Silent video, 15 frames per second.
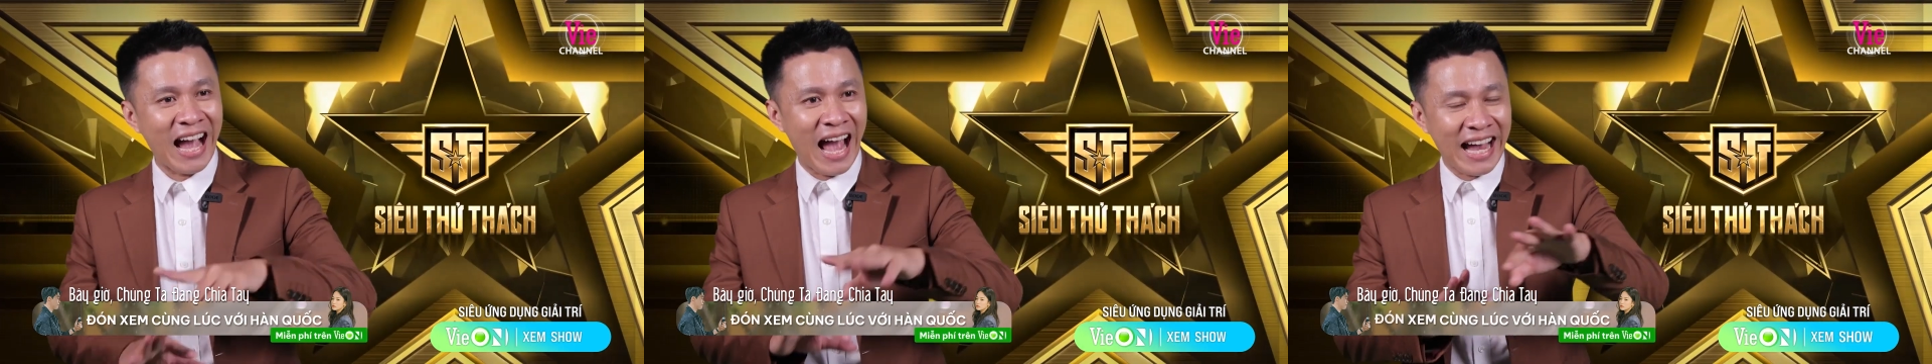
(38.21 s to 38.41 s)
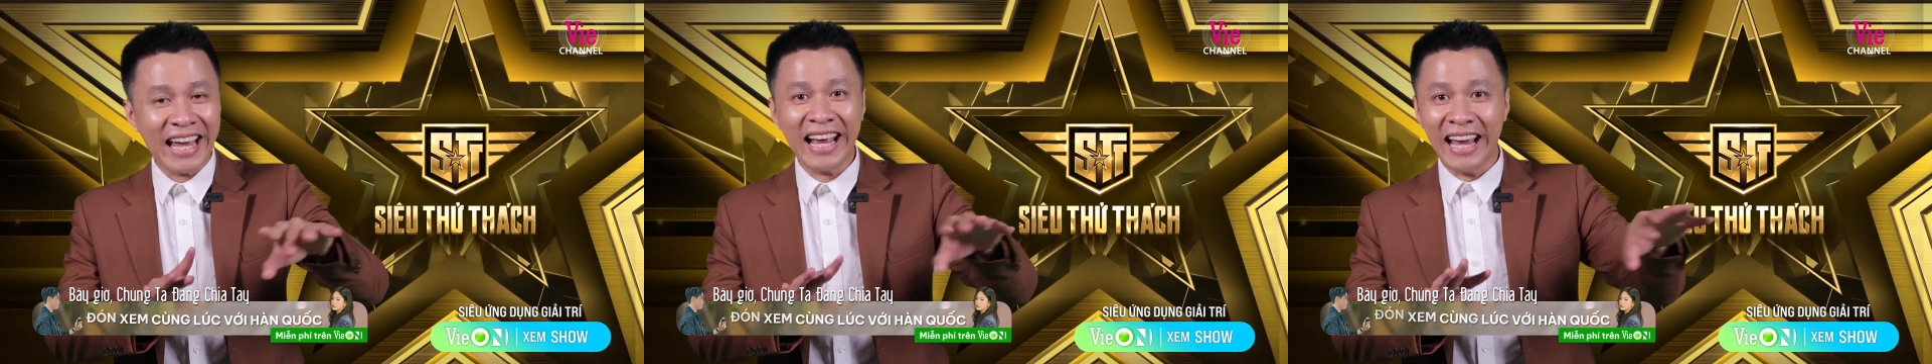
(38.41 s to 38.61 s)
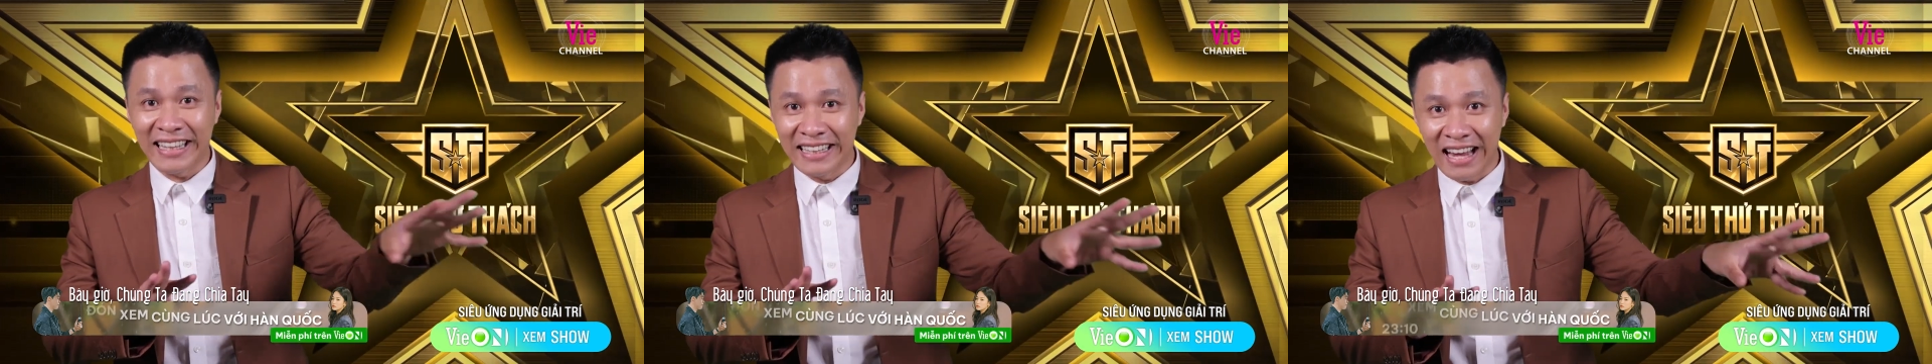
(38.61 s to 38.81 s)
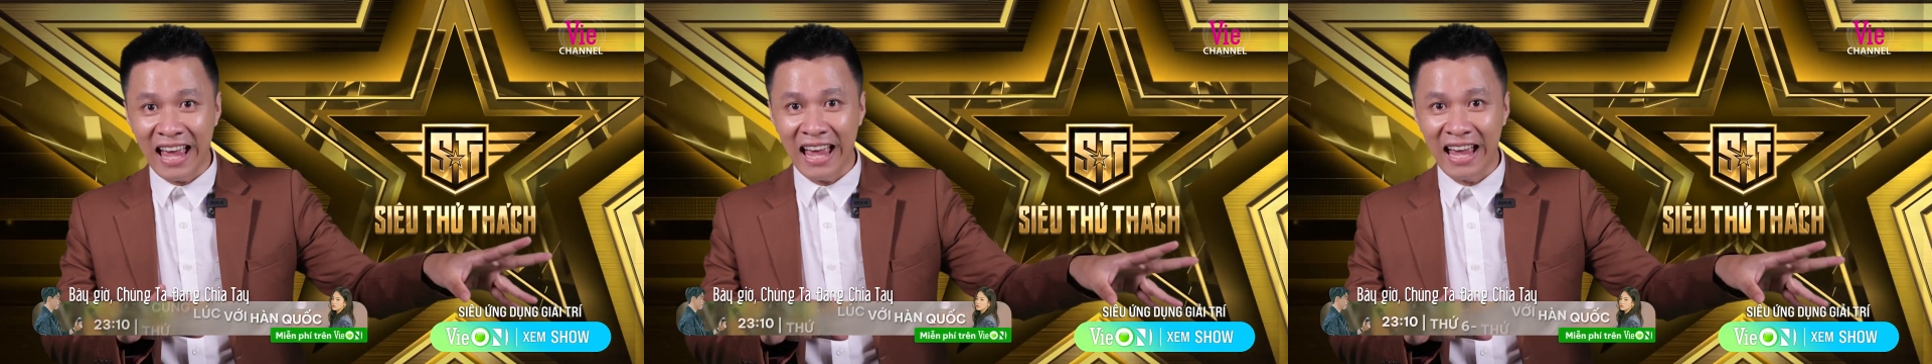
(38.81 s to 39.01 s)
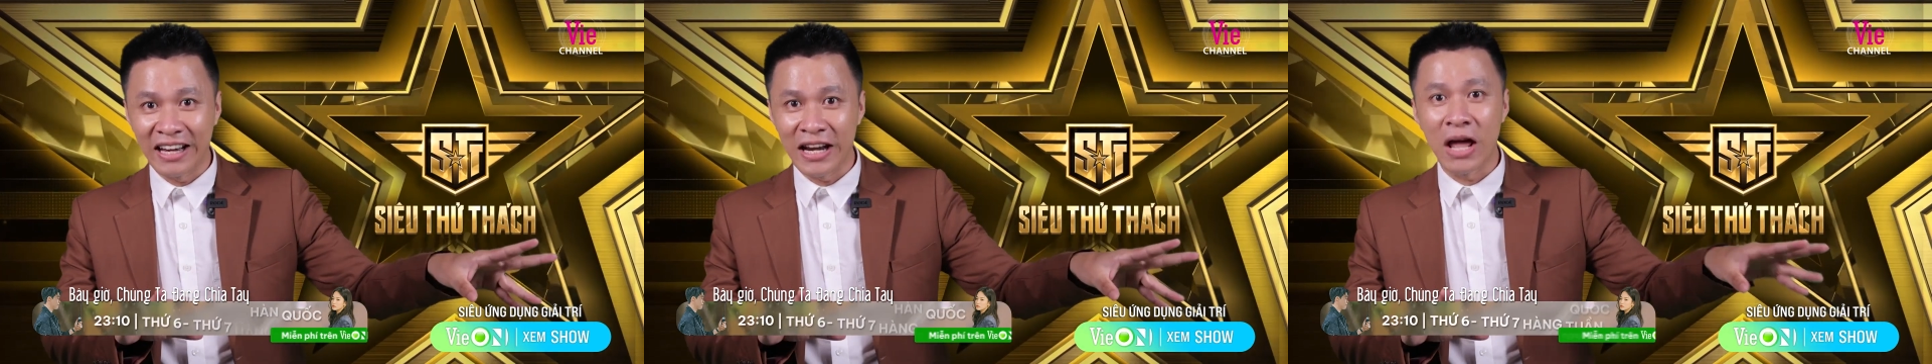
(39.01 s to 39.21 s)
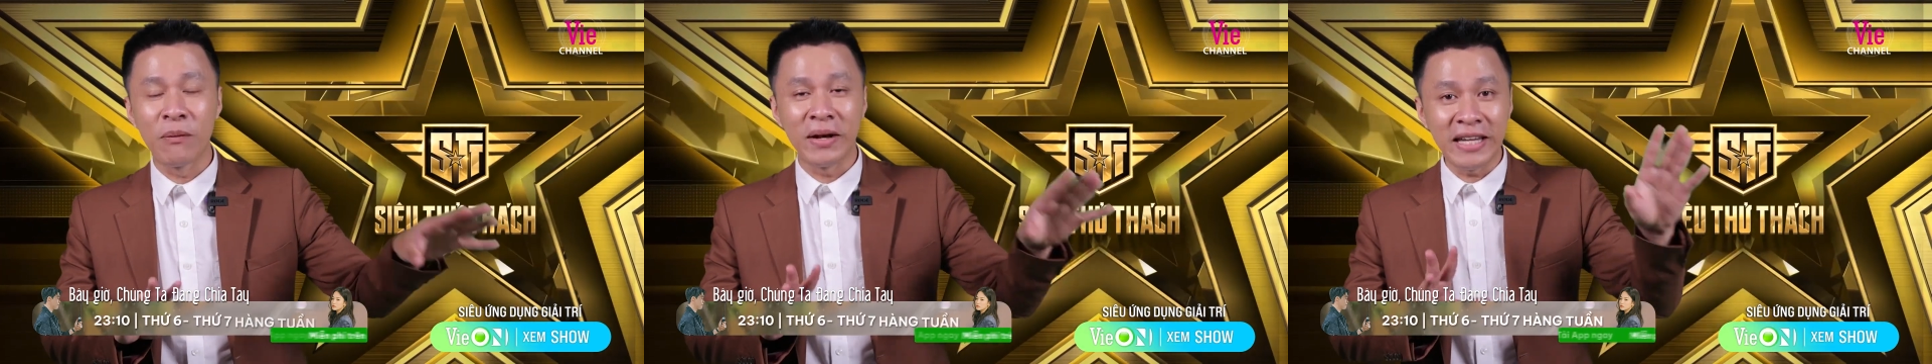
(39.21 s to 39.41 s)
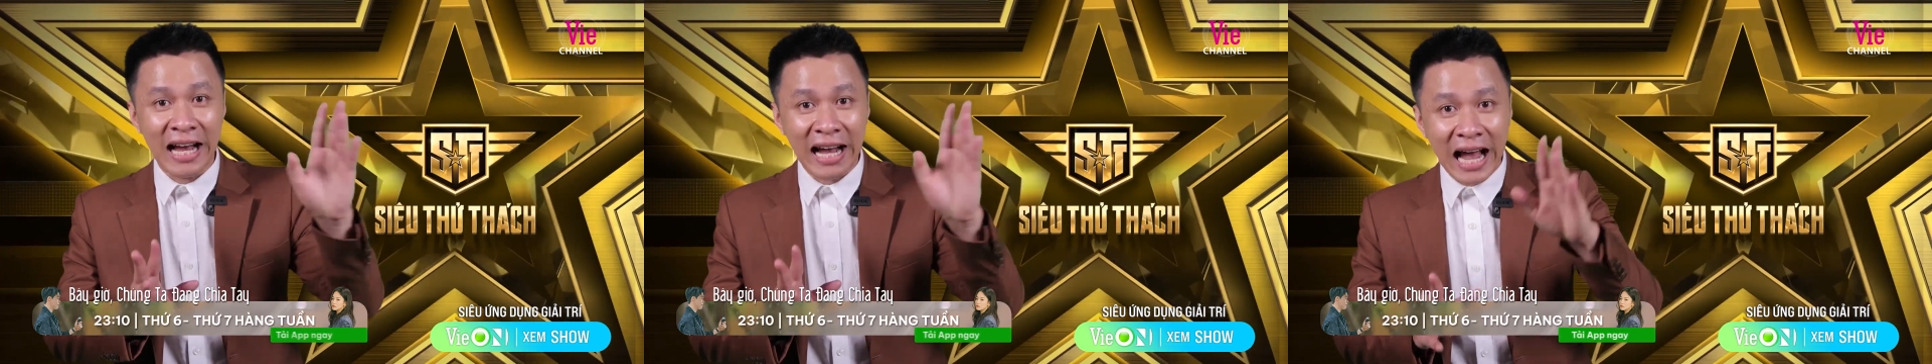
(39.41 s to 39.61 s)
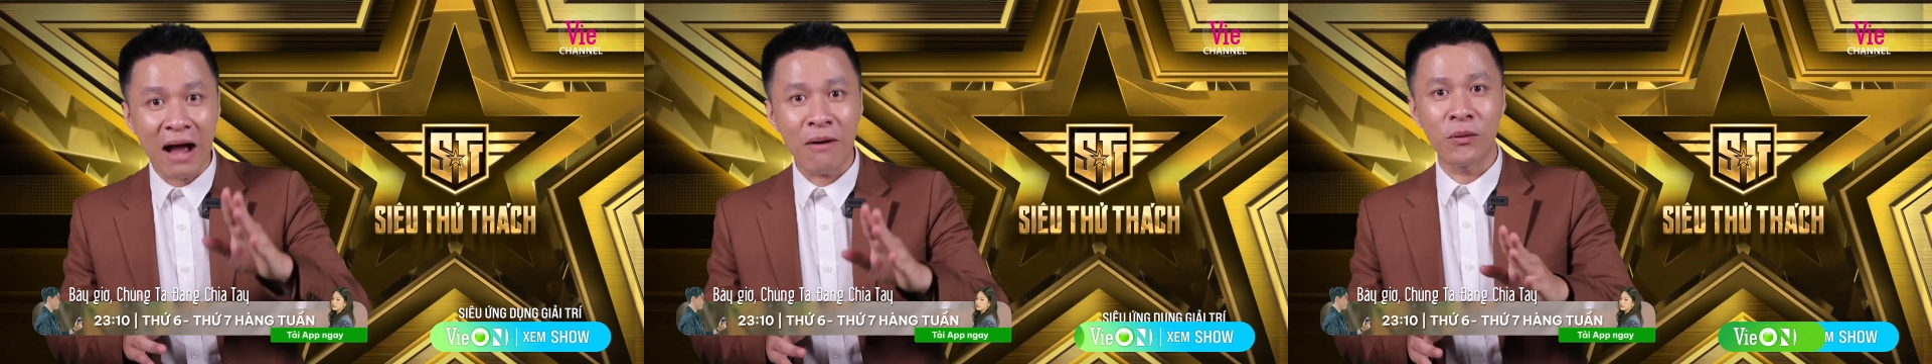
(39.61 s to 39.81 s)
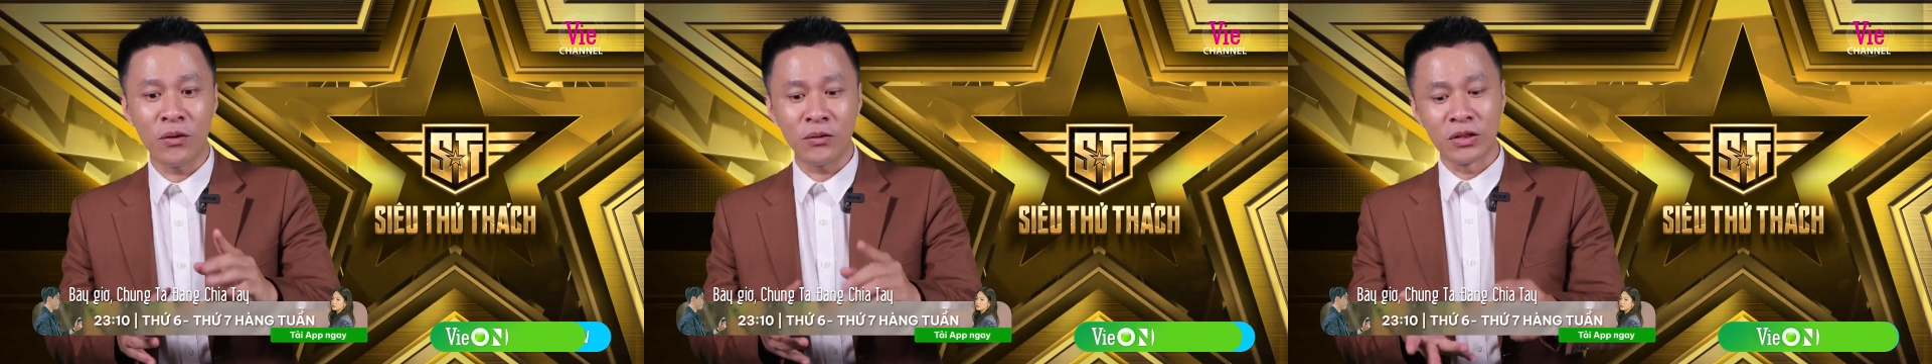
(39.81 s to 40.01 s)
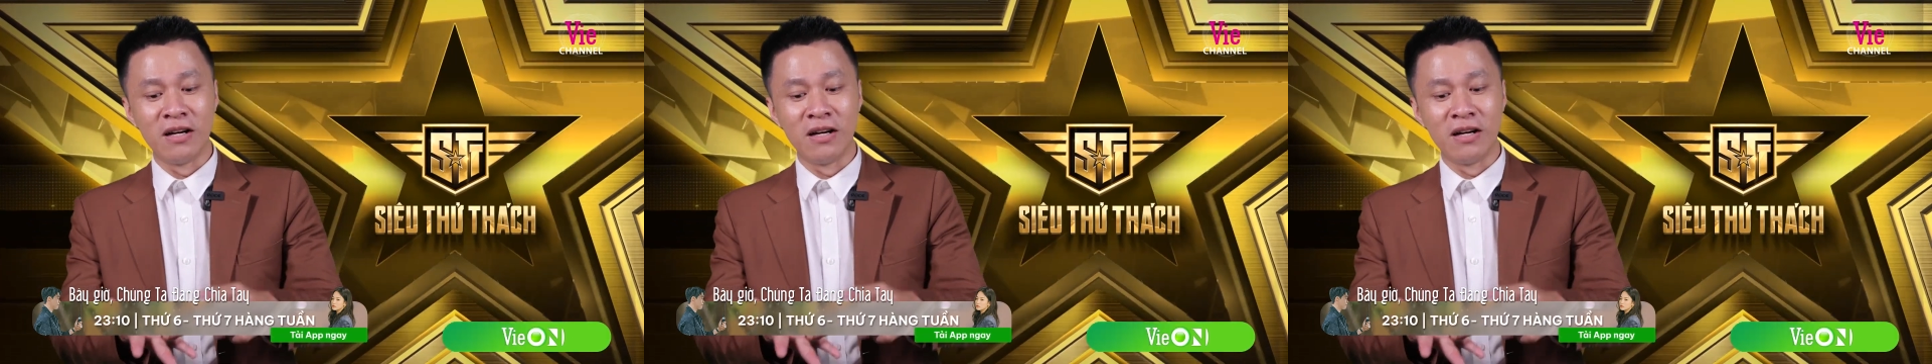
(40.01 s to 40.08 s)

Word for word: cả các ngành nghề đều đánh giá cao nó,